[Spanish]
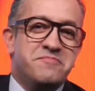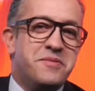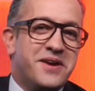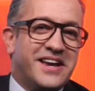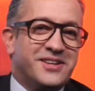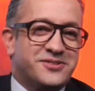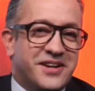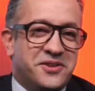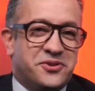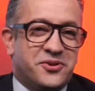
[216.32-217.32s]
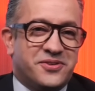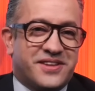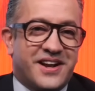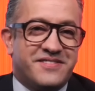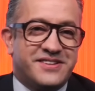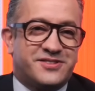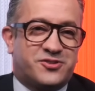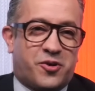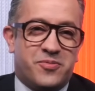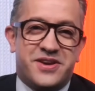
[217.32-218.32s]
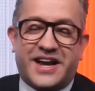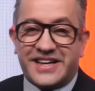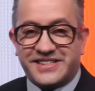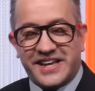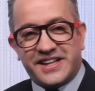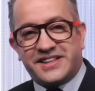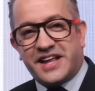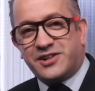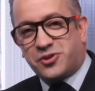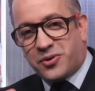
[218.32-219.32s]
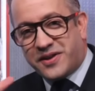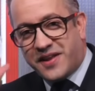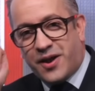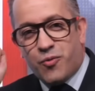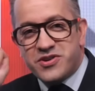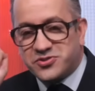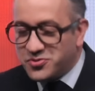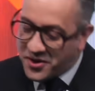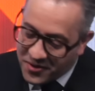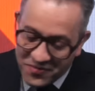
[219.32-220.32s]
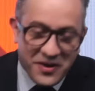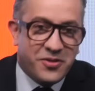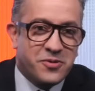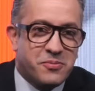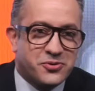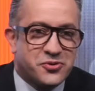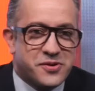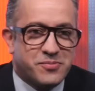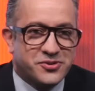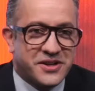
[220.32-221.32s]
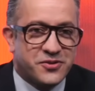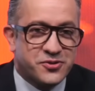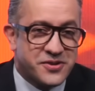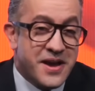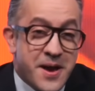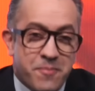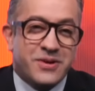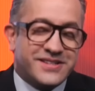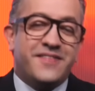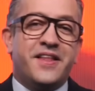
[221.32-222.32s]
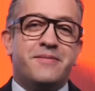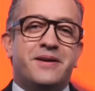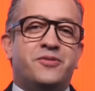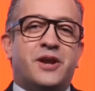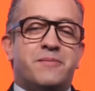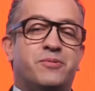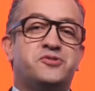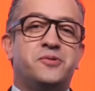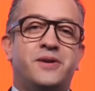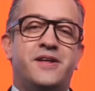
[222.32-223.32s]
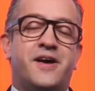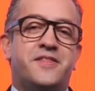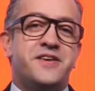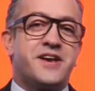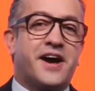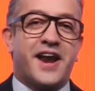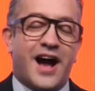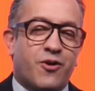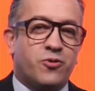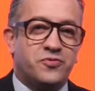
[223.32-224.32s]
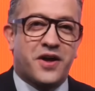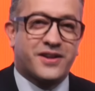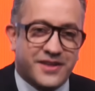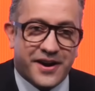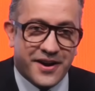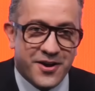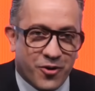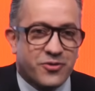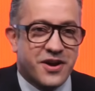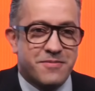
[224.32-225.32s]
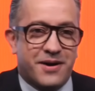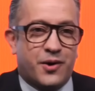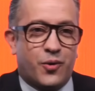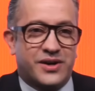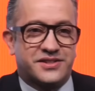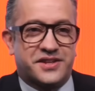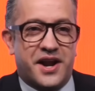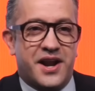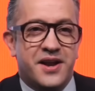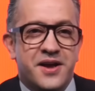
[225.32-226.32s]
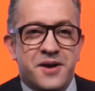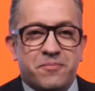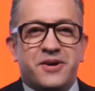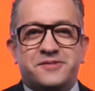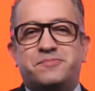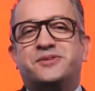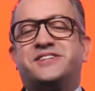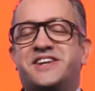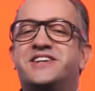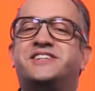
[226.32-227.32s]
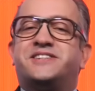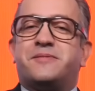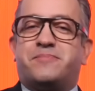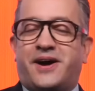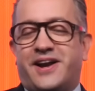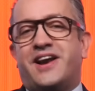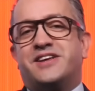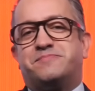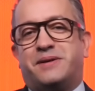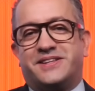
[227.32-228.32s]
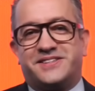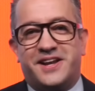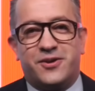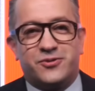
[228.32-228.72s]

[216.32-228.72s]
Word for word: mi viejito santo, tal vez, como ya que siente el toque de la huesuda rondando por sus aposentos, pues anda viendo la posibilidad de llegar a contactar con el bajo astral, pues por si necesita jalar las patas en la